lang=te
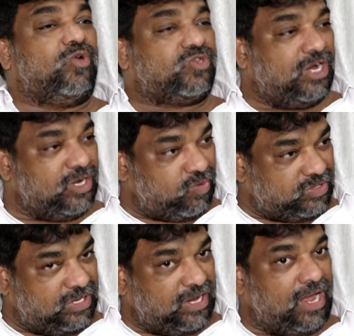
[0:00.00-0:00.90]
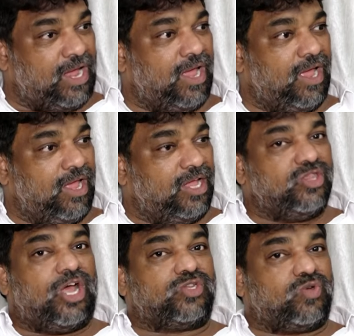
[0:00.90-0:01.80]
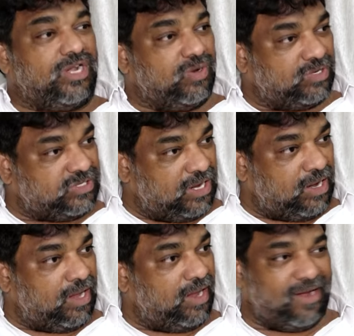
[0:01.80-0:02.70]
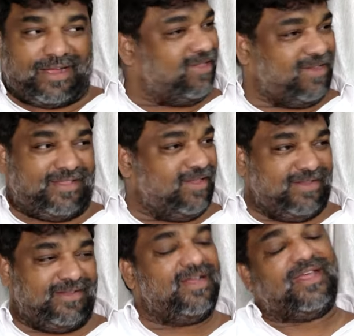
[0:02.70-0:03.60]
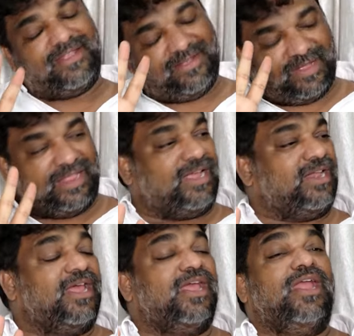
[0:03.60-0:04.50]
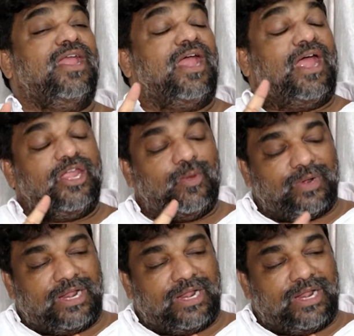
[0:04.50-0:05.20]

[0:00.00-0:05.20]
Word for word: దోచుకోవడానికి వస్తారా దాచుకోవడానికి వస్తారా కాదు కదా అందుకనే ఇప్పుడు